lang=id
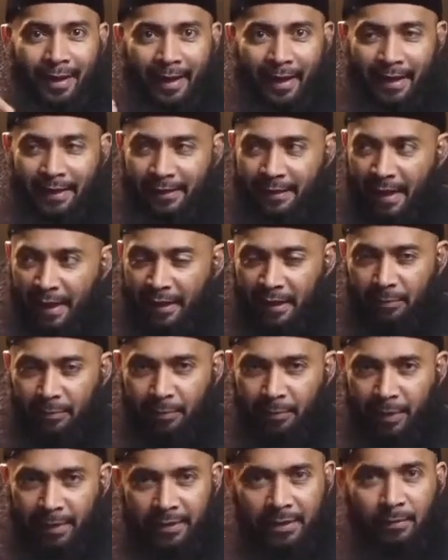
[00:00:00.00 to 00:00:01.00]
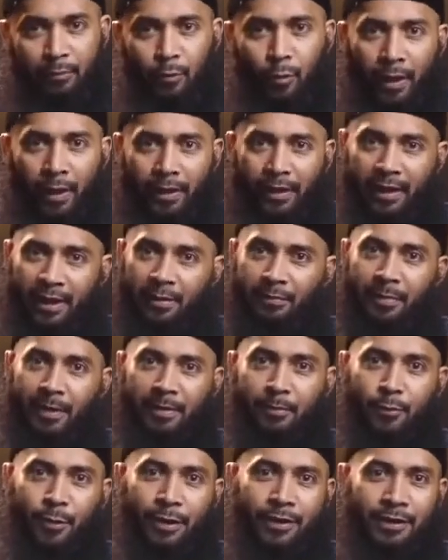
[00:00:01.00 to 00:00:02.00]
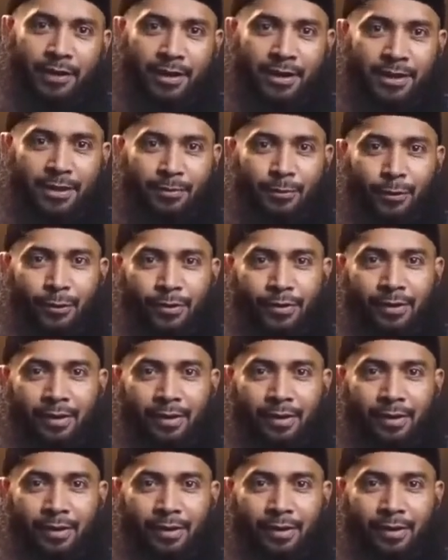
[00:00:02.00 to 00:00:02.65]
Hindarin pertemuan dengan perempuan tersebut.